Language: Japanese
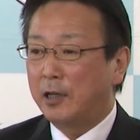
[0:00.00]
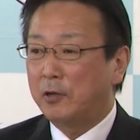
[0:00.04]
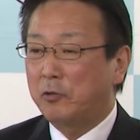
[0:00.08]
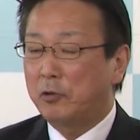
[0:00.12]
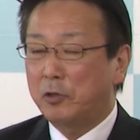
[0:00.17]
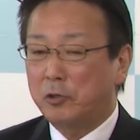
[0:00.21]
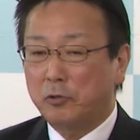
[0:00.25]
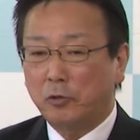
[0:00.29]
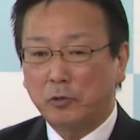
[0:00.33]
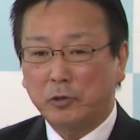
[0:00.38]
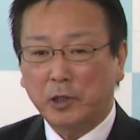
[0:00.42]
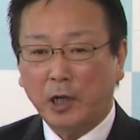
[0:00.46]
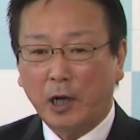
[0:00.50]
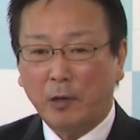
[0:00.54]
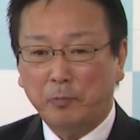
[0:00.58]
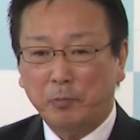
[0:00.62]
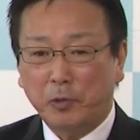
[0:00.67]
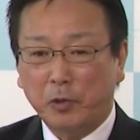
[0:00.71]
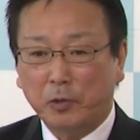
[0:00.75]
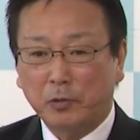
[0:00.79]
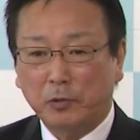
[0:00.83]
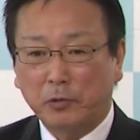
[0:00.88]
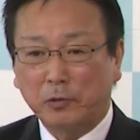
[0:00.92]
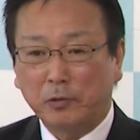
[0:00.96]
これ同時
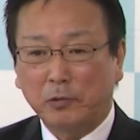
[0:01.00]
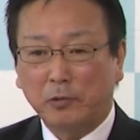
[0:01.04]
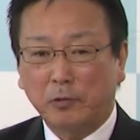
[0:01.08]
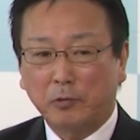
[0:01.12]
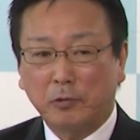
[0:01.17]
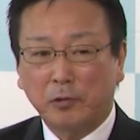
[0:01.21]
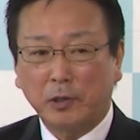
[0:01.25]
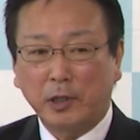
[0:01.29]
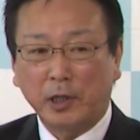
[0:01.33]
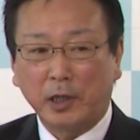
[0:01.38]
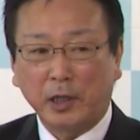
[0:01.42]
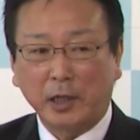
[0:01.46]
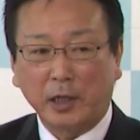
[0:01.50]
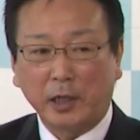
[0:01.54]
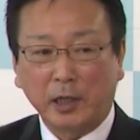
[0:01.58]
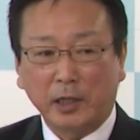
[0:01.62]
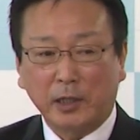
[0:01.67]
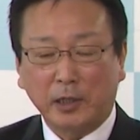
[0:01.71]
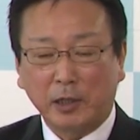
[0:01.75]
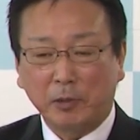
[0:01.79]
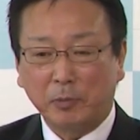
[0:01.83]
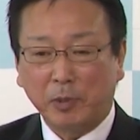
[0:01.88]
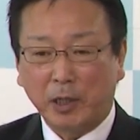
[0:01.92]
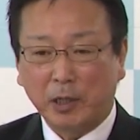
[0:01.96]
発表ということで
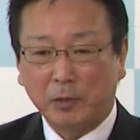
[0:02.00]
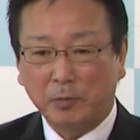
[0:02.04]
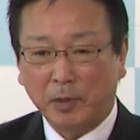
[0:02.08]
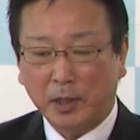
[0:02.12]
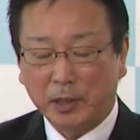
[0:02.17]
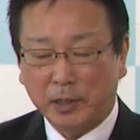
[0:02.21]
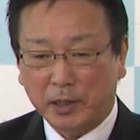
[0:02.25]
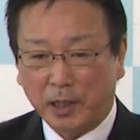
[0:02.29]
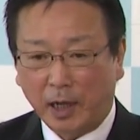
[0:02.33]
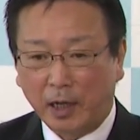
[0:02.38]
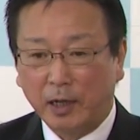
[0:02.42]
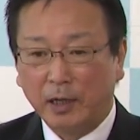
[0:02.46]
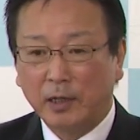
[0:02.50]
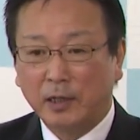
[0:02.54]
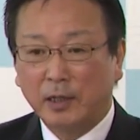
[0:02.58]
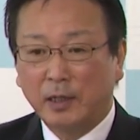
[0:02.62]
決まりました